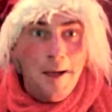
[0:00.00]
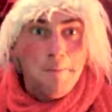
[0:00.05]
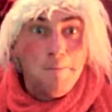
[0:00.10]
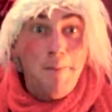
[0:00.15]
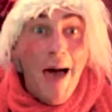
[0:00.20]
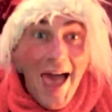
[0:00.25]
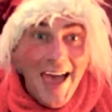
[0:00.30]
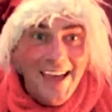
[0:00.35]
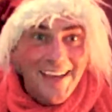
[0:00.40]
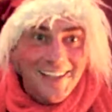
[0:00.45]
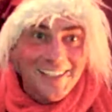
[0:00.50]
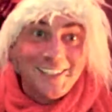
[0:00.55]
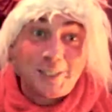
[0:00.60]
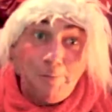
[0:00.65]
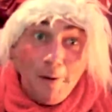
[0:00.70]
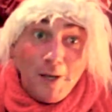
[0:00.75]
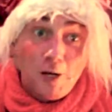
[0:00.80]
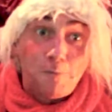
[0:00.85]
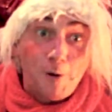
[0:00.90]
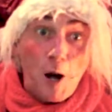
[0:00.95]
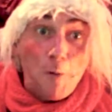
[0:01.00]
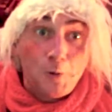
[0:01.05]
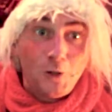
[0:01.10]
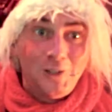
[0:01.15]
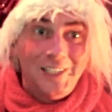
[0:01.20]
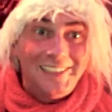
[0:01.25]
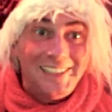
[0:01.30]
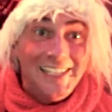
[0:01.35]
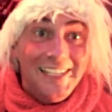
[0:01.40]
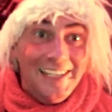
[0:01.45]
Beh, spero
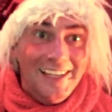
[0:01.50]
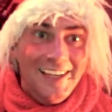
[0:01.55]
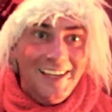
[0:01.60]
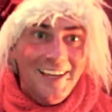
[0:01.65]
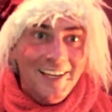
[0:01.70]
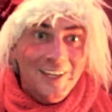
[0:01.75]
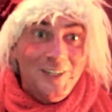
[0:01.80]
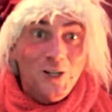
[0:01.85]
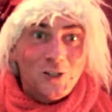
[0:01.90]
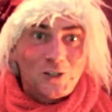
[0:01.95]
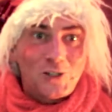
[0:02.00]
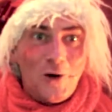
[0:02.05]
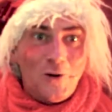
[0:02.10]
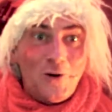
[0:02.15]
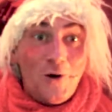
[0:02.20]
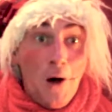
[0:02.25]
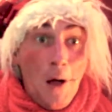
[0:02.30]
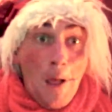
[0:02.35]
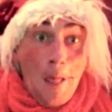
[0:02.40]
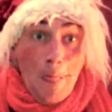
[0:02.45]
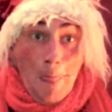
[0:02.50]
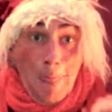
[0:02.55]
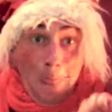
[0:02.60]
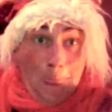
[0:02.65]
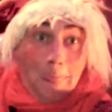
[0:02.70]
proprio di sì. Io sono